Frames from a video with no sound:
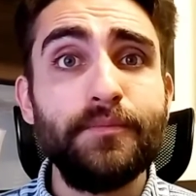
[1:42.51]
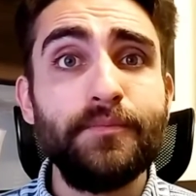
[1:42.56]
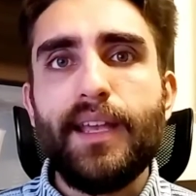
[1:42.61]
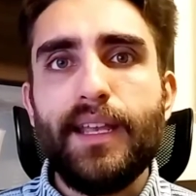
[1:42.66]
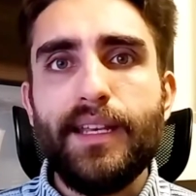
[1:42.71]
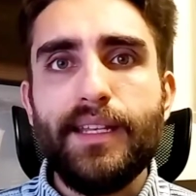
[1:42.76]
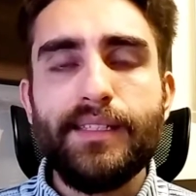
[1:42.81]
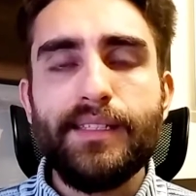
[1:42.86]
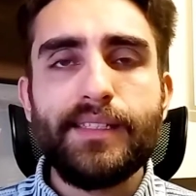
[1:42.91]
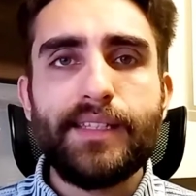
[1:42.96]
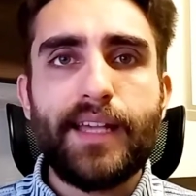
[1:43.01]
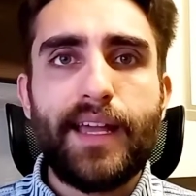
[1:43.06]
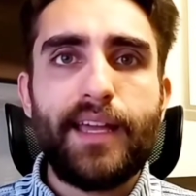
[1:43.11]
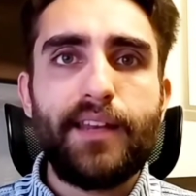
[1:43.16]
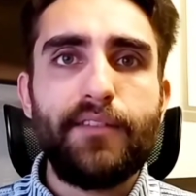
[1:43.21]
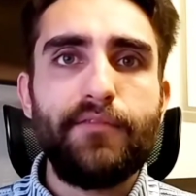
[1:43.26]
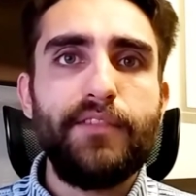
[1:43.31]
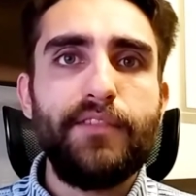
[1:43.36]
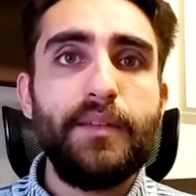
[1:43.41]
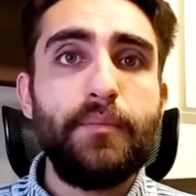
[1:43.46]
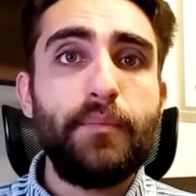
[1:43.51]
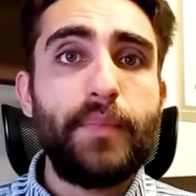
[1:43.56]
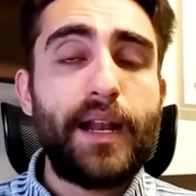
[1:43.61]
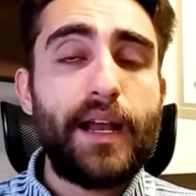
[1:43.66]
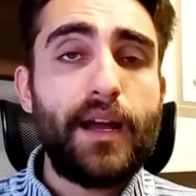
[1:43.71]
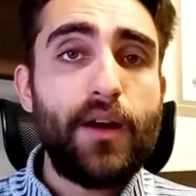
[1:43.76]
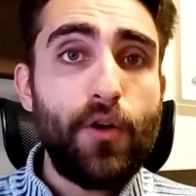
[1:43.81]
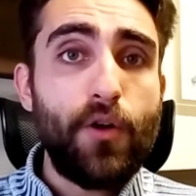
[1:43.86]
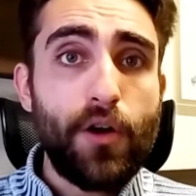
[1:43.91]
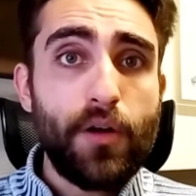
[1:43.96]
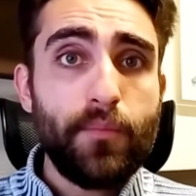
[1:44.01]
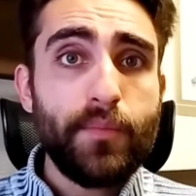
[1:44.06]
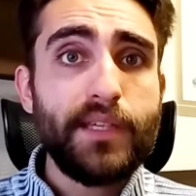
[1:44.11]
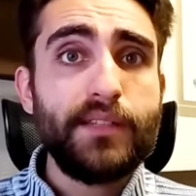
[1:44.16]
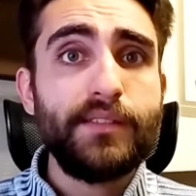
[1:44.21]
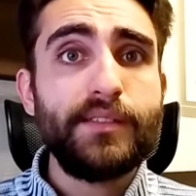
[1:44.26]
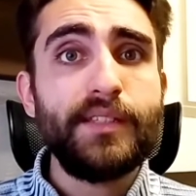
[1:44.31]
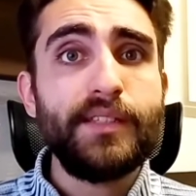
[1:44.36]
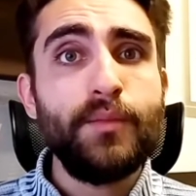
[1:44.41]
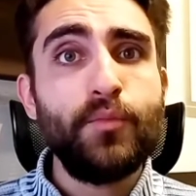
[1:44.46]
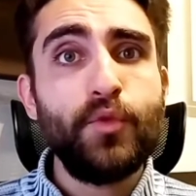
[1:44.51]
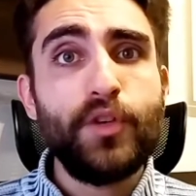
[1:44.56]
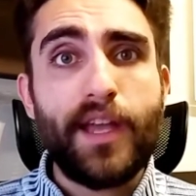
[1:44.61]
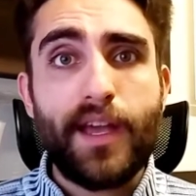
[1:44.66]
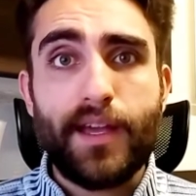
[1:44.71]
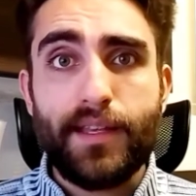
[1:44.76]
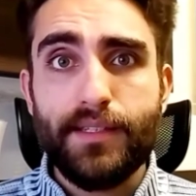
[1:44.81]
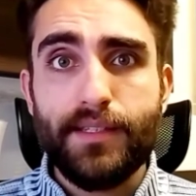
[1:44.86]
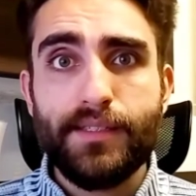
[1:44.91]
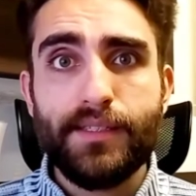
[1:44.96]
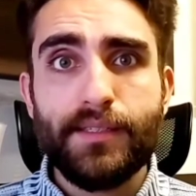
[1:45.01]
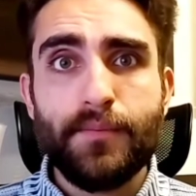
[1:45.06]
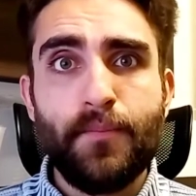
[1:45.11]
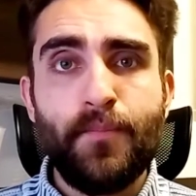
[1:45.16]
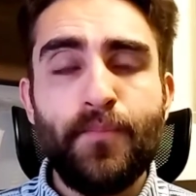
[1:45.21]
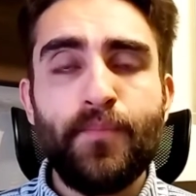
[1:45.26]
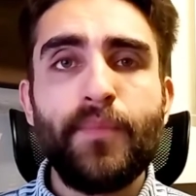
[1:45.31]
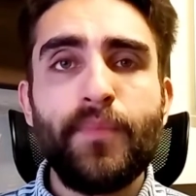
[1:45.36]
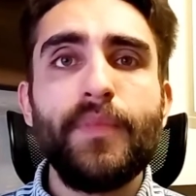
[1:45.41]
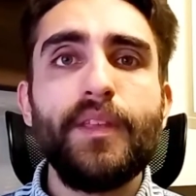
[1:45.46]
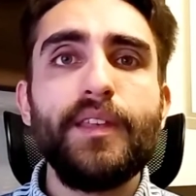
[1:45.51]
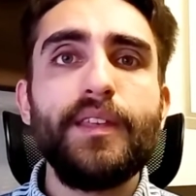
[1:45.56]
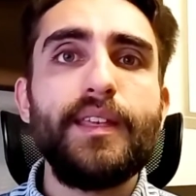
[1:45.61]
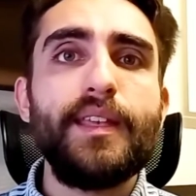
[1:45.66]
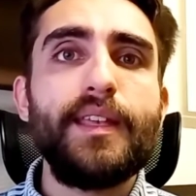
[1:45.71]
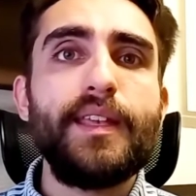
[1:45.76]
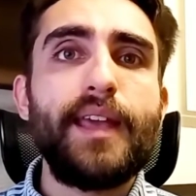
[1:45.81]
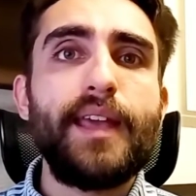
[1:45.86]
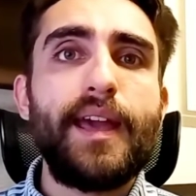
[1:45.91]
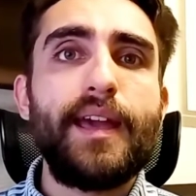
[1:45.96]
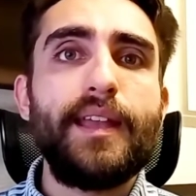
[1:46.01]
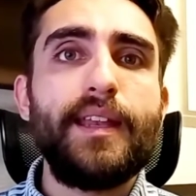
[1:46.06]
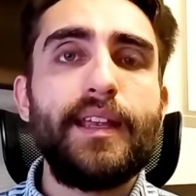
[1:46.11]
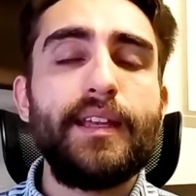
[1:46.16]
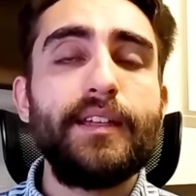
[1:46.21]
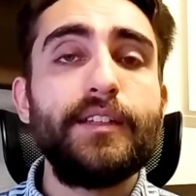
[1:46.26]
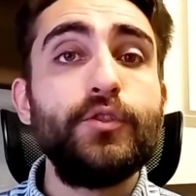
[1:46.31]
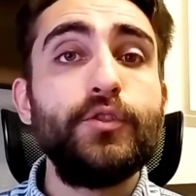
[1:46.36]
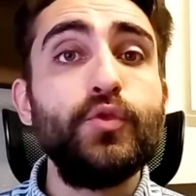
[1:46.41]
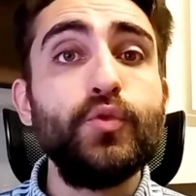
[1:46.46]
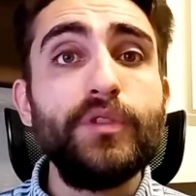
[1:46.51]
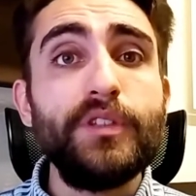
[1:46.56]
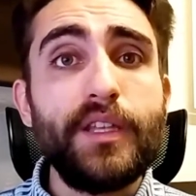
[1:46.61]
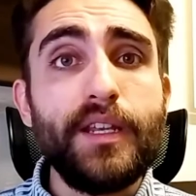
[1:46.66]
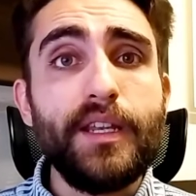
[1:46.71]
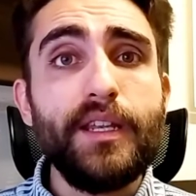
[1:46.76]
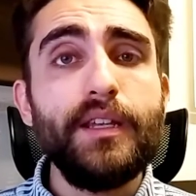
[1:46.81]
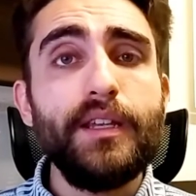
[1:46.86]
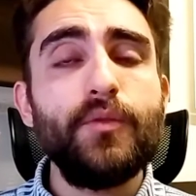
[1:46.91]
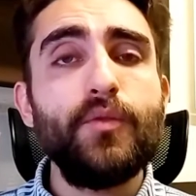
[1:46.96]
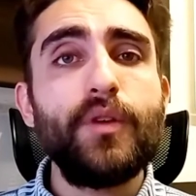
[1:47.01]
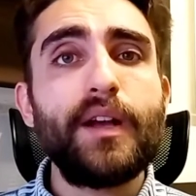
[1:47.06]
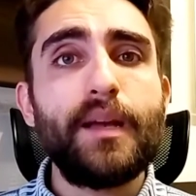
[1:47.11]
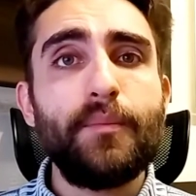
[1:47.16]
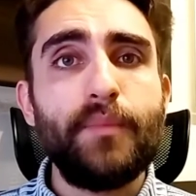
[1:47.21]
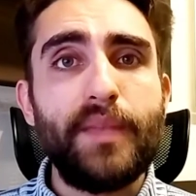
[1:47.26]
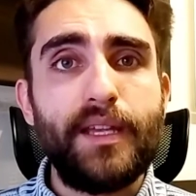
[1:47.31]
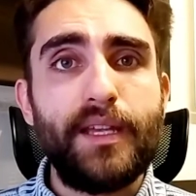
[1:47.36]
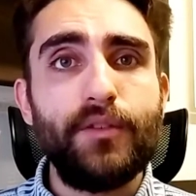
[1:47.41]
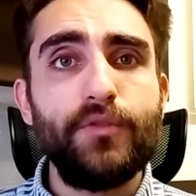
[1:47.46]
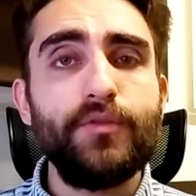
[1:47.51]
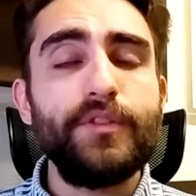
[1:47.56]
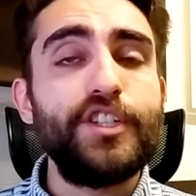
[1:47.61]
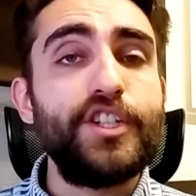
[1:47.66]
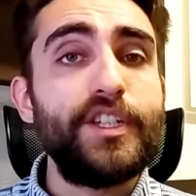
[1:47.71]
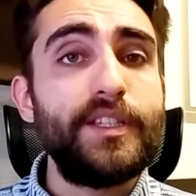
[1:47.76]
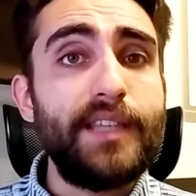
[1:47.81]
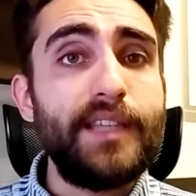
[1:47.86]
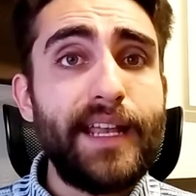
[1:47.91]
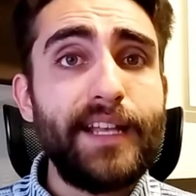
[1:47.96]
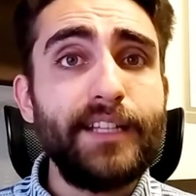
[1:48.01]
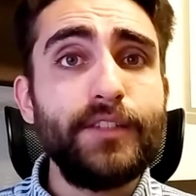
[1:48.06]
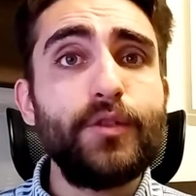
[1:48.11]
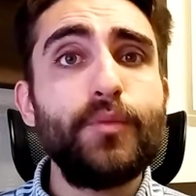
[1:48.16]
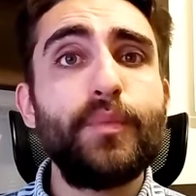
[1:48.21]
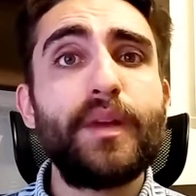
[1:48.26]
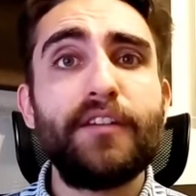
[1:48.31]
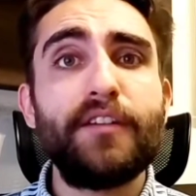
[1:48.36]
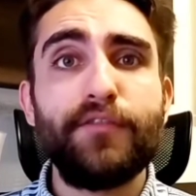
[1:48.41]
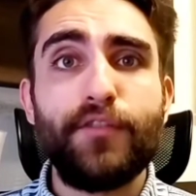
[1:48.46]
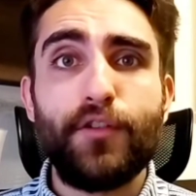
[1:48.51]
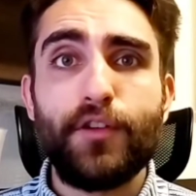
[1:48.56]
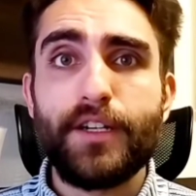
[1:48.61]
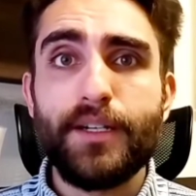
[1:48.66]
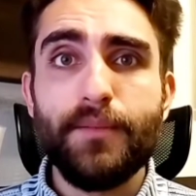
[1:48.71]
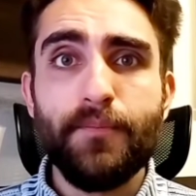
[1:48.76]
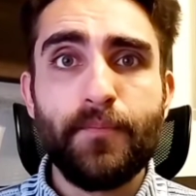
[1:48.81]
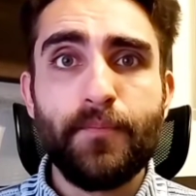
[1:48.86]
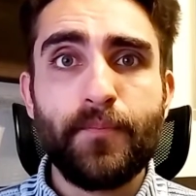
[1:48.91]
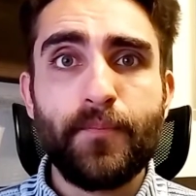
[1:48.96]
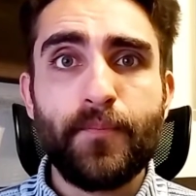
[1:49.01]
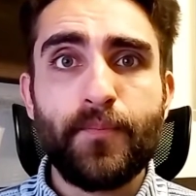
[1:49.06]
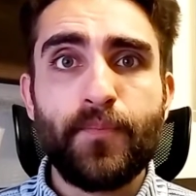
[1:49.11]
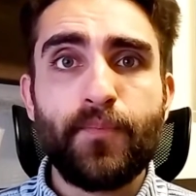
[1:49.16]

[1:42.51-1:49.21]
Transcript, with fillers: Ele serve para homens e mulheres que querem nutrir o cabelo de dentro para fora